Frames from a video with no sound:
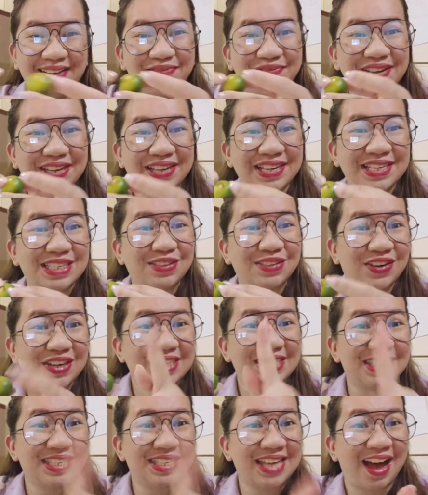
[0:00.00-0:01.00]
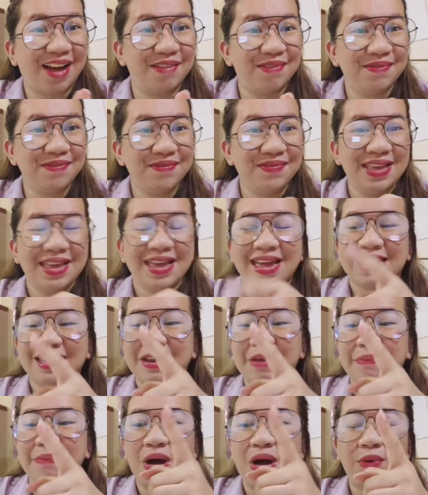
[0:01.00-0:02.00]
Because for some,
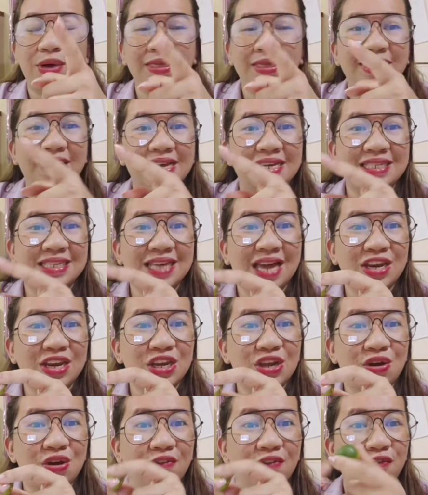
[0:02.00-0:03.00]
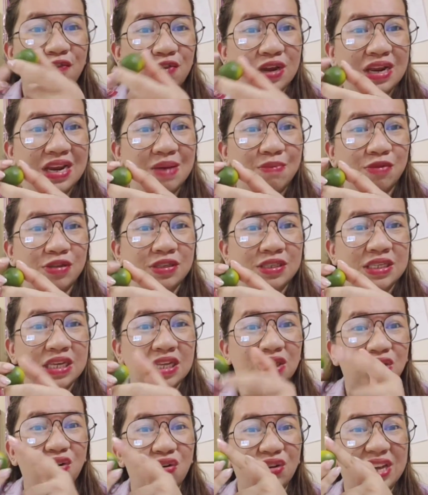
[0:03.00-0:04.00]
di ba, when they send you a free
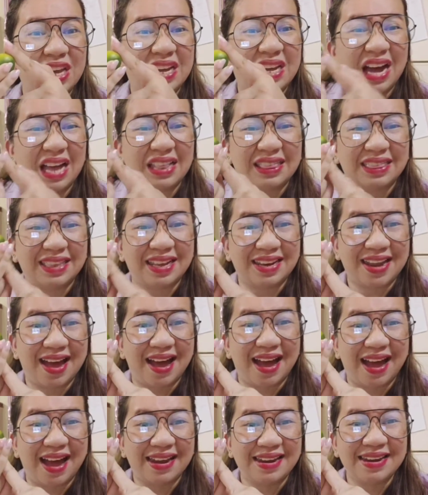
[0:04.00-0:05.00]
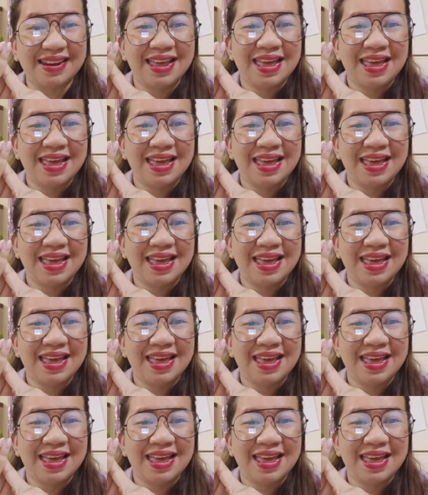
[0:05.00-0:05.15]
limonsito, gikat na daan,